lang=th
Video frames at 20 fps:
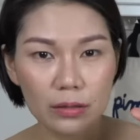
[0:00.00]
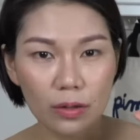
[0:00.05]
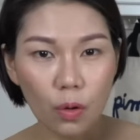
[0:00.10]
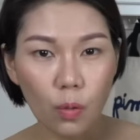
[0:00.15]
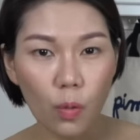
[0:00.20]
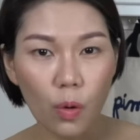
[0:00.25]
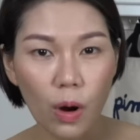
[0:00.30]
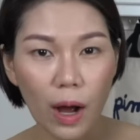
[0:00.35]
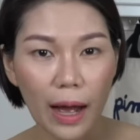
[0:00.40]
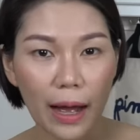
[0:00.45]

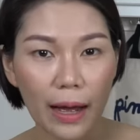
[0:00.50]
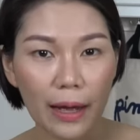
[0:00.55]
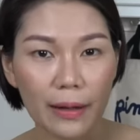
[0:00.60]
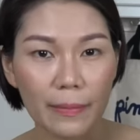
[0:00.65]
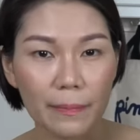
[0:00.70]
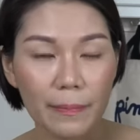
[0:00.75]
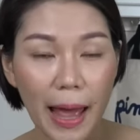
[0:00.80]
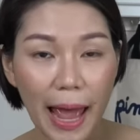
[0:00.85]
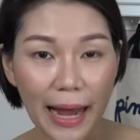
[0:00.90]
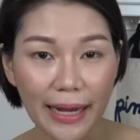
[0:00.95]
ตัว
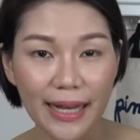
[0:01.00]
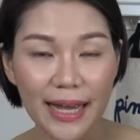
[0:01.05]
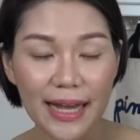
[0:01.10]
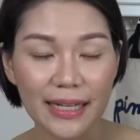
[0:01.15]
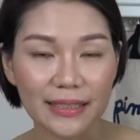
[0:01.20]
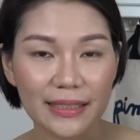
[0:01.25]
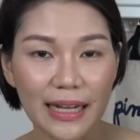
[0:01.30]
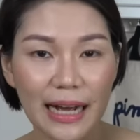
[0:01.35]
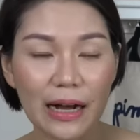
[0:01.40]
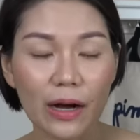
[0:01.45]
แพ็กเกจ
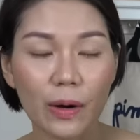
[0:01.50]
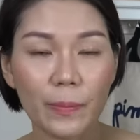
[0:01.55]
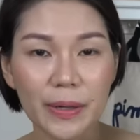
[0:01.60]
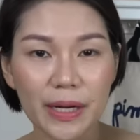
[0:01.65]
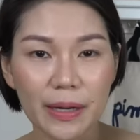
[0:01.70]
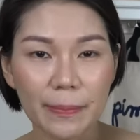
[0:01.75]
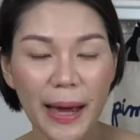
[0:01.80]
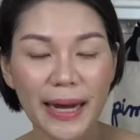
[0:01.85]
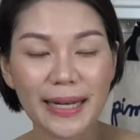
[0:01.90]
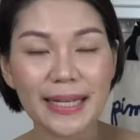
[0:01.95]
นะคะของผ
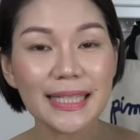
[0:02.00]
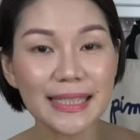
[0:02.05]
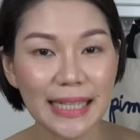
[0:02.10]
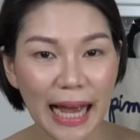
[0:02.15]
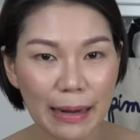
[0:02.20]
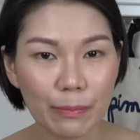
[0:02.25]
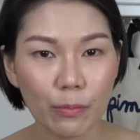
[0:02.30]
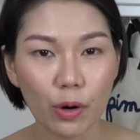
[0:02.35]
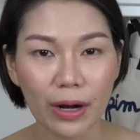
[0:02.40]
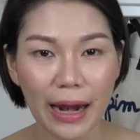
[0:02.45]
ลิตภัณฑ์ที่
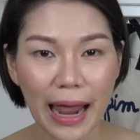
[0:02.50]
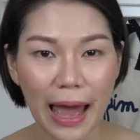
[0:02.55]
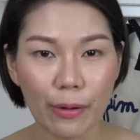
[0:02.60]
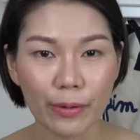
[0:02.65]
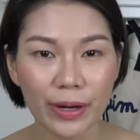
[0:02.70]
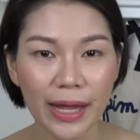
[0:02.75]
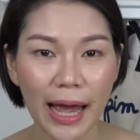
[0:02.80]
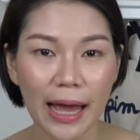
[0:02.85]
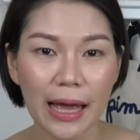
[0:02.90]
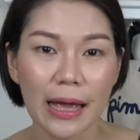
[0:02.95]
ใช้หมดแล้ว
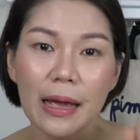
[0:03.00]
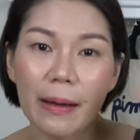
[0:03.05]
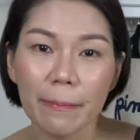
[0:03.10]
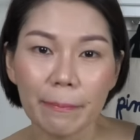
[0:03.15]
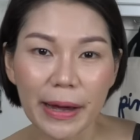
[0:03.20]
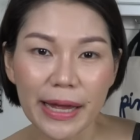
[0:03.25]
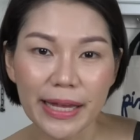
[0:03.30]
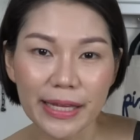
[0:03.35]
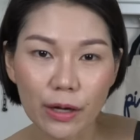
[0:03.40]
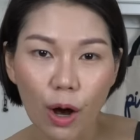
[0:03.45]
เนี่ย
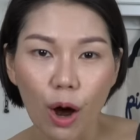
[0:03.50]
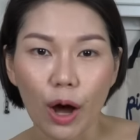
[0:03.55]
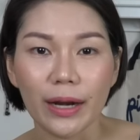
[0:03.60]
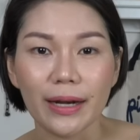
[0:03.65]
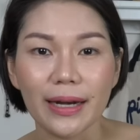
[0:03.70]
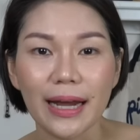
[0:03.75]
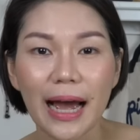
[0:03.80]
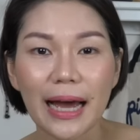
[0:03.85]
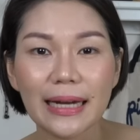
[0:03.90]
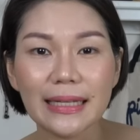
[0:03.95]
ไปหย่อน
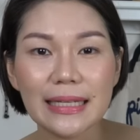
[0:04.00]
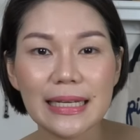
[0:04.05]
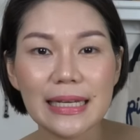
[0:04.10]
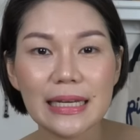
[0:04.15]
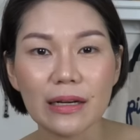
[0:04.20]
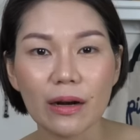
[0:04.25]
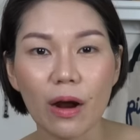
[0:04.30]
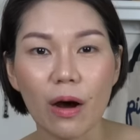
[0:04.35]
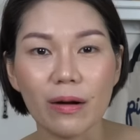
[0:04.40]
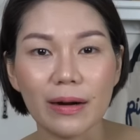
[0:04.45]
นะคะที่
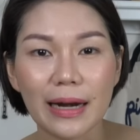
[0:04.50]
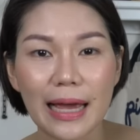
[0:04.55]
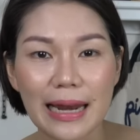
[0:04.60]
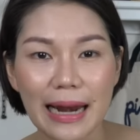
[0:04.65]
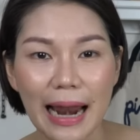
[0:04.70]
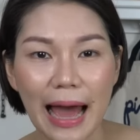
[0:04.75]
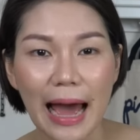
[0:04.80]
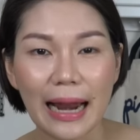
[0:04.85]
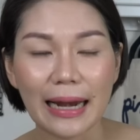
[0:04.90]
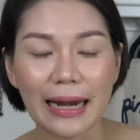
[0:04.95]
กล่องใน
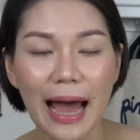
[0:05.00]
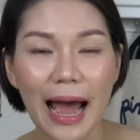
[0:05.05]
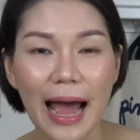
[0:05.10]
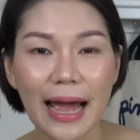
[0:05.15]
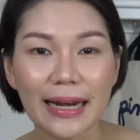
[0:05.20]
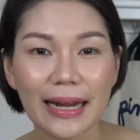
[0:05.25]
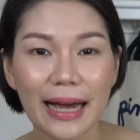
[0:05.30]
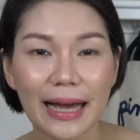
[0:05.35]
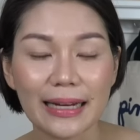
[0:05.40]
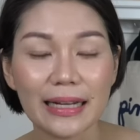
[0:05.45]
ร้านได้
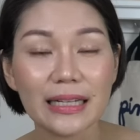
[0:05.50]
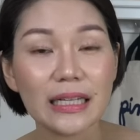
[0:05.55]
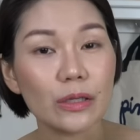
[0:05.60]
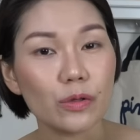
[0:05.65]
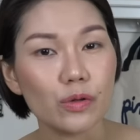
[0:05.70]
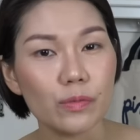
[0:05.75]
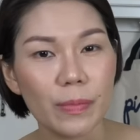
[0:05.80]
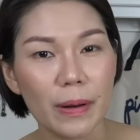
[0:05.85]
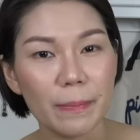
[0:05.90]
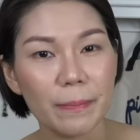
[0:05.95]
นะคะถ้าเกิด
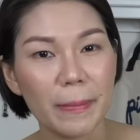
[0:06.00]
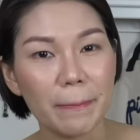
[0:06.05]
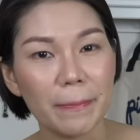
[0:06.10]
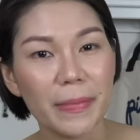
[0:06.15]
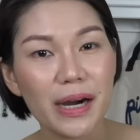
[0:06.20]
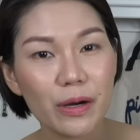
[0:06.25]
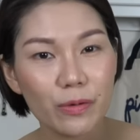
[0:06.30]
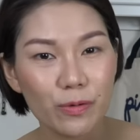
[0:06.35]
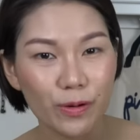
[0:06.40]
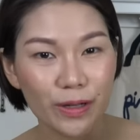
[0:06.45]
คุณเป็นเมมเบ
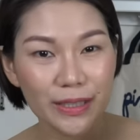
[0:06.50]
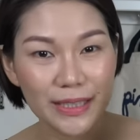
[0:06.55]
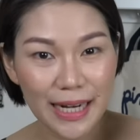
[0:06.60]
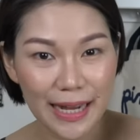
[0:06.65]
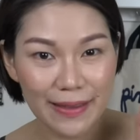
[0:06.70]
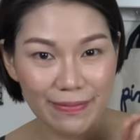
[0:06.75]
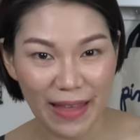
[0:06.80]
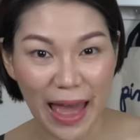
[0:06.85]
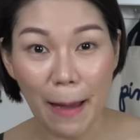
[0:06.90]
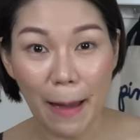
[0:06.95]
อร์คุณก็จะ
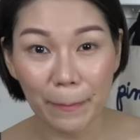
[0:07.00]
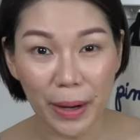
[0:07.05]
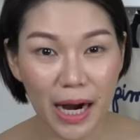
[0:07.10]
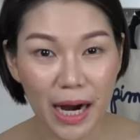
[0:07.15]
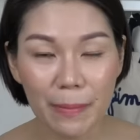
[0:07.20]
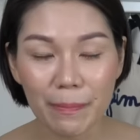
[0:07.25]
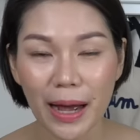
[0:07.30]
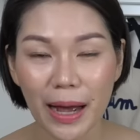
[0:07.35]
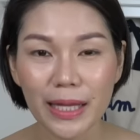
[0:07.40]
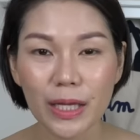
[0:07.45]
ได้แต้ม
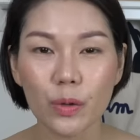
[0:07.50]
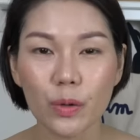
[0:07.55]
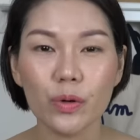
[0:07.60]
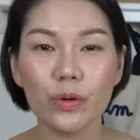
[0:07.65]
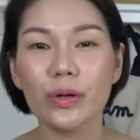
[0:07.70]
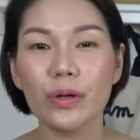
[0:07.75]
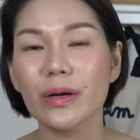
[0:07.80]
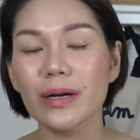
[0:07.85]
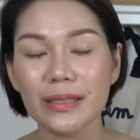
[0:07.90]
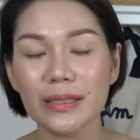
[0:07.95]
เพิ่มมายิ่งคุ
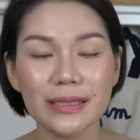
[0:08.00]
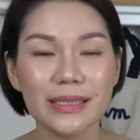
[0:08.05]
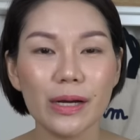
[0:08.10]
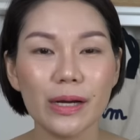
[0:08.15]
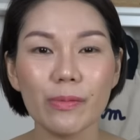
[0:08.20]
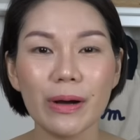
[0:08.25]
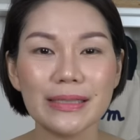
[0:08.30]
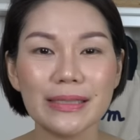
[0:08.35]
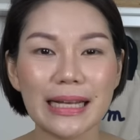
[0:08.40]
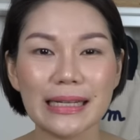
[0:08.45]
ณด้วยก็คือเรี
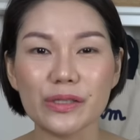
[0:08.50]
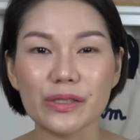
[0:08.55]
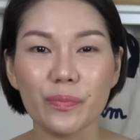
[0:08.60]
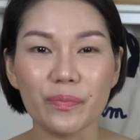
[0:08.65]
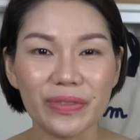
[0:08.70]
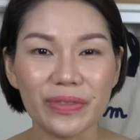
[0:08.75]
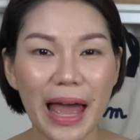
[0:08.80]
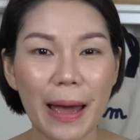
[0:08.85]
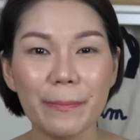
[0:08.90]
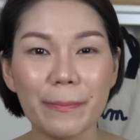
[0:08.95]
ยกว่าสะสม
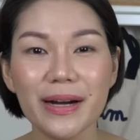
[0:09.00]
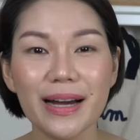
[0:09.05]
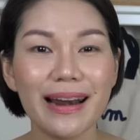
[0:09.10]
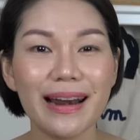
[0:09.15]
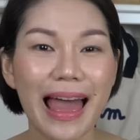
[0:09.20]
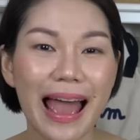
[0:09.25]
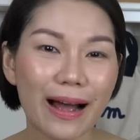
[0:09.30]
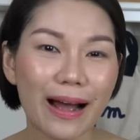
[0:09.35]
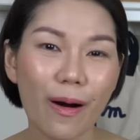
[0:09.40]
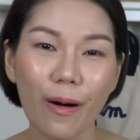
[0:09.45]
แต้มเพื่อ
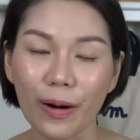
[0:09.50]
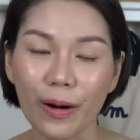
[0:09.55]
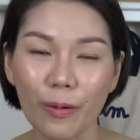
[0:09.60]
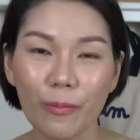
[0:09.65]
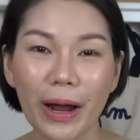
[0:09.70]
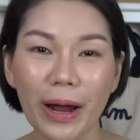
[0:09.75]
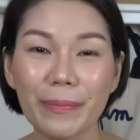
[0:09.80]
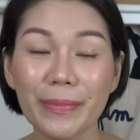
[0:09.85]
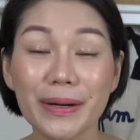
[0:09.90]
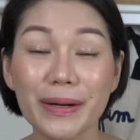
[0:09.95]
แลกของรา
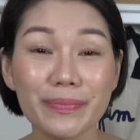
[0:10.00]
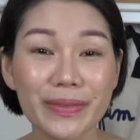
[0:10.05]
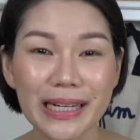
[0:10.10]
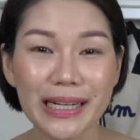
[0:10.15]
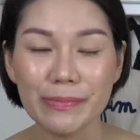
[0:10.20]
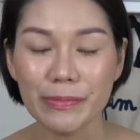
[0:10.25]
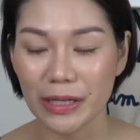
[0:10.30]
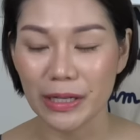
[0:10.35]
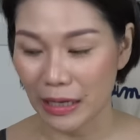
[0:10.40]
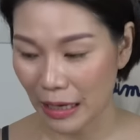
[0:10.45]
งวัลเพิ่มเติ
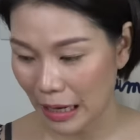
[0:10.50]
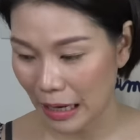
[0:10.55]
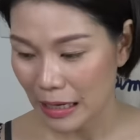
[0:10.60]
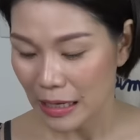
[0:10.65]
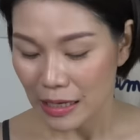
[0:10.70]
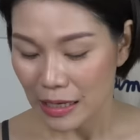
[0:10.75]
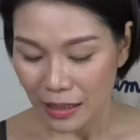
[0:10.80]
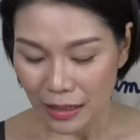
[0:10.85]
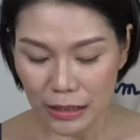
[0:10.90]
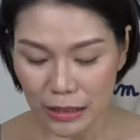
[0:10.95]
มอีกนะคะ
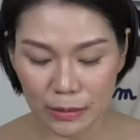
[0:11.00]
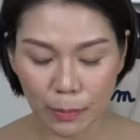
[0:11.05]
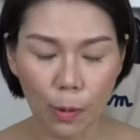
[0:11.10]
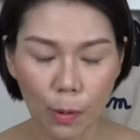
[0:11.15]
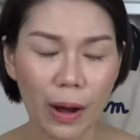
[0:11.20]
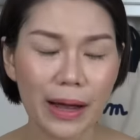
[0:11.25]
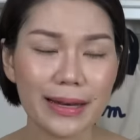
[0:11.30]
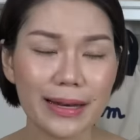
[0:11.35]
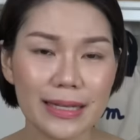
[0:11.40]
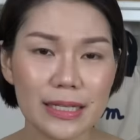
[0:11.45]
คือจะบอ
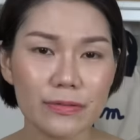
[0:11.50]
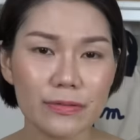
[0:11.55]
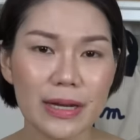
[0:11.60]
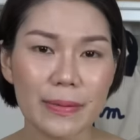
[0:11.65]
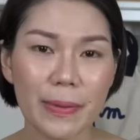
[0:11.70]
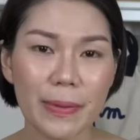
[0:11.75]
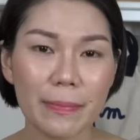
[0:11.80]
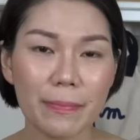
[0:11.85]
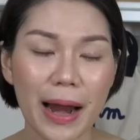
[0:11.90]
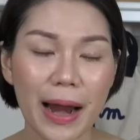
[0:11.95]
กว่า
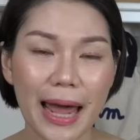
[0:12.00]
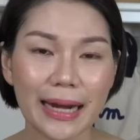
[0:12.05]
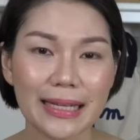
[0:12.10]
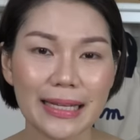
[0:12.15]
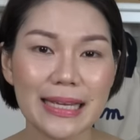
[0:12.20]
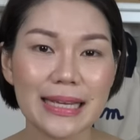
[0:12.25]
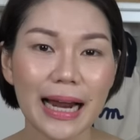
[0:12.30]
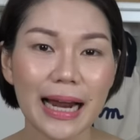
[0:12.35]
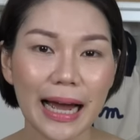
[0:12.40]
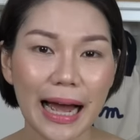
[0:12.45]
Innisfree เป็นแบรนด์
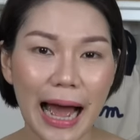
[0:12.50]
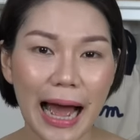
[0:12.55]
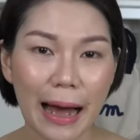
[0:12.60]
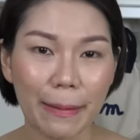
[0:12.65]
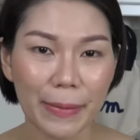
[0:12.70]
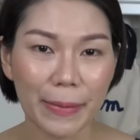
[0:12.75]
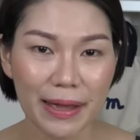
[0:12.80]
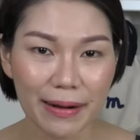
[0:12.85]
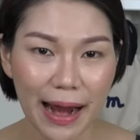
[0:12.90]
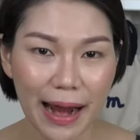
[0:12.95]
ที่ราคา
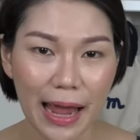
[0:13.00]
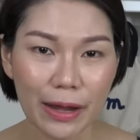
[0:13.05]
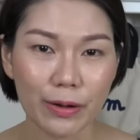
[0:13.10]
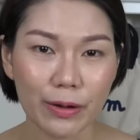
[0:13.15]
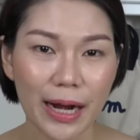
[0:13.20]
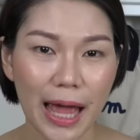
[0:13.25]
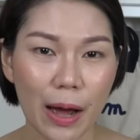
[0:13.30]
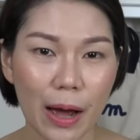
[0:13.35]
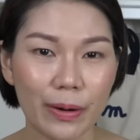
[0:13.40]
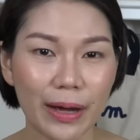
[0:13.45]
ไม่แรงอ
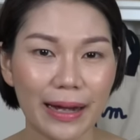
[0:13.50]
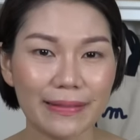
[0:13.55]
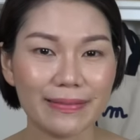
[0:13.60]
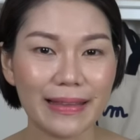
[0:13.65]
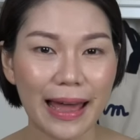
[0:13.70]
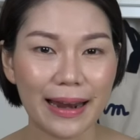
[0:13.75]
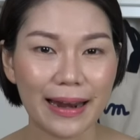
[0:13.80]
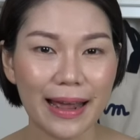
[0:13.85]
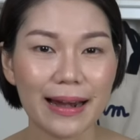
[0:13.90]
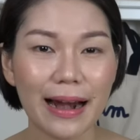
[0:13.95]
ยู่แล้วนะคะ
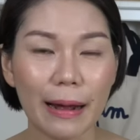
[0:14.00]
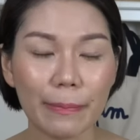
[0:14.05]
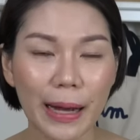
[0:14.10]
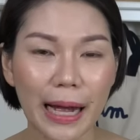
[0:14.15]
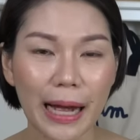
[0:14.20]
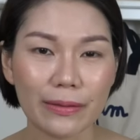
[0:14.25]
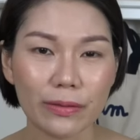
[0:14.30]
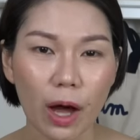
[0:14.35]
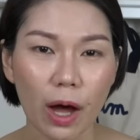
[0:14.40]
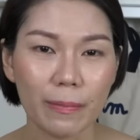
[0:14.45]
แต่ได้รับ
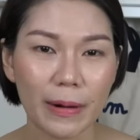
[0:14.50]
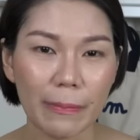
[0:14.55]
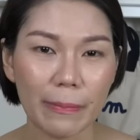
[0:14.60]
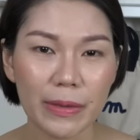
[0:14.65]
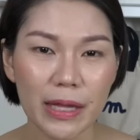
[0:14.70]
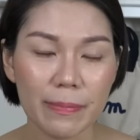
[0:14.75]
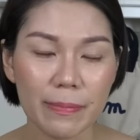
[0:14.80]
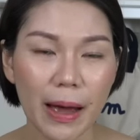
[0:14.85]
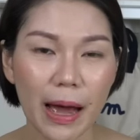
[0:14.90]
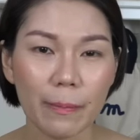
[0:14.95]
การตอบรับ
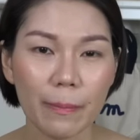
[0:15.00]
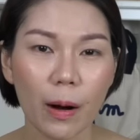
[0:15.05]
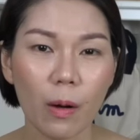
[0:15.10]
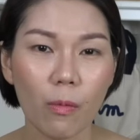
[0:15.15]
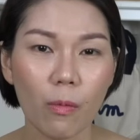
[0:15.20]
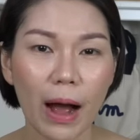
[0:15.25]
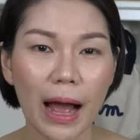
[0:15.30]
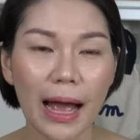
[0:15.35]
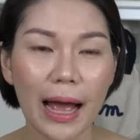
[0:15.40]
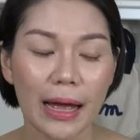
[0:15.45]
ดีมากเพ
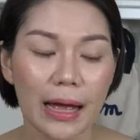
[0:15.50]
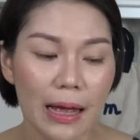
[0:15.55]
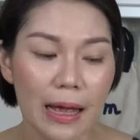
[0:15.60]
ราะว่า